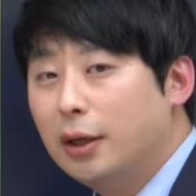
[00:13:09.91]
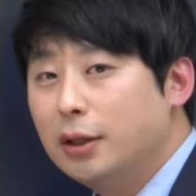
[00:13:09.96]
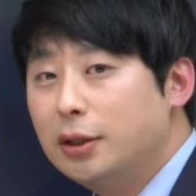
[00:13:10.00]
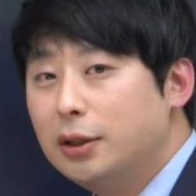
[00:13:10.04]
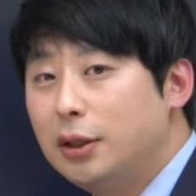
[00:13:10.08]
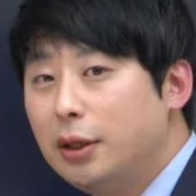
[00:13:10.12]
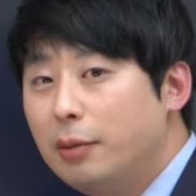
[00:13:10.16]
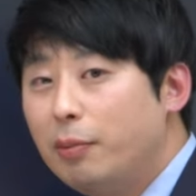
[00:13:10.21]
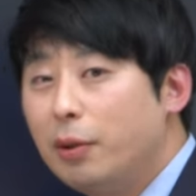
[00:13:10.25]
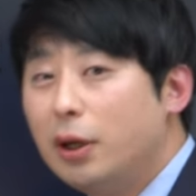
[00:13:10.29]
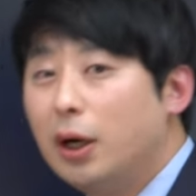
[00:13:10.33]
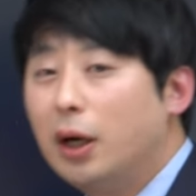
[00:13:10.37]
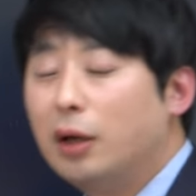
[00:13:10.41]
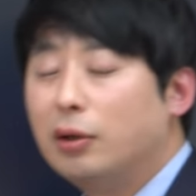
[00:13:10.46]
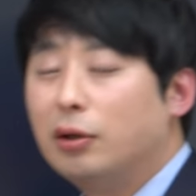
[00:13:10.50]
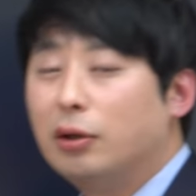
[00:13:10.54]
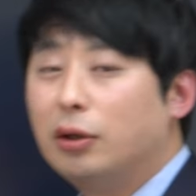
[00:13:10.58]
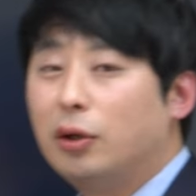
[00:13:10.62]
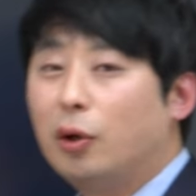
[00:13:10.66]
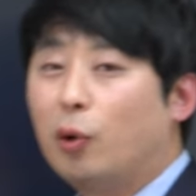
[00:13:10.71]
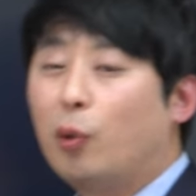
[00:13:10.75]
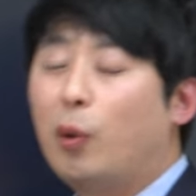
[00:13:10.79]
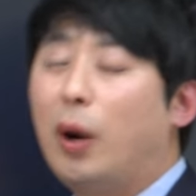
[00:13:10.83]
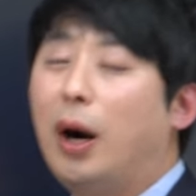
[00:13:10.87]

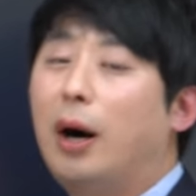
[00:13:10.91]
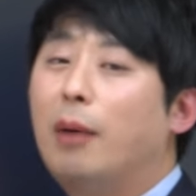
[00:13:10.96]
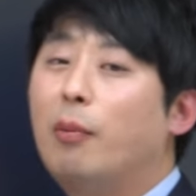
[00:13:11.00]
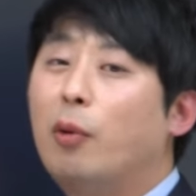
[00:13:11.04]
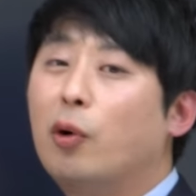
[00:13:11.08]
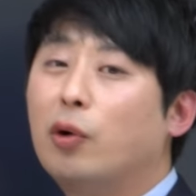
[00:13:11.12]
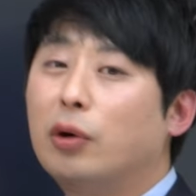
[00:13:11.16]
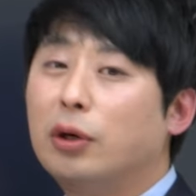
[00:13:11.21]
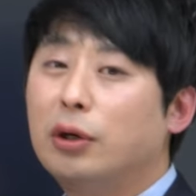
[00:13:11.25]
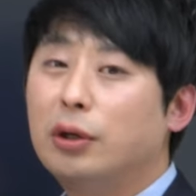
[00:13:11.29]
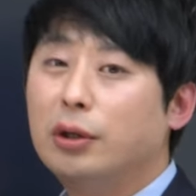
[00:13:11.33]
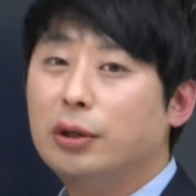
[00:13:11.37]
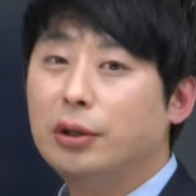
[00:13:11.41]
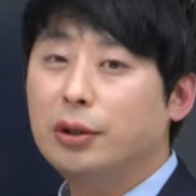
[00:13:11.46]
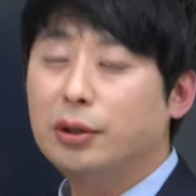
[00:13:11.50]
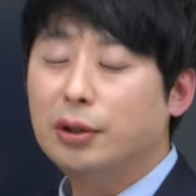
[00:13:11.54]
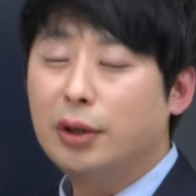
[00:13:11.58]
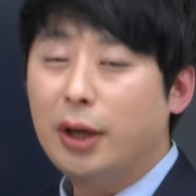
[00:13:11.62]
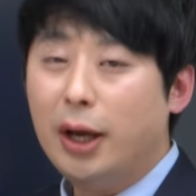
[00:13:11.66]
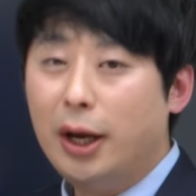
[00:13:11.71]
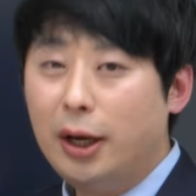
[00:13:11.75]
11학년 때 과목을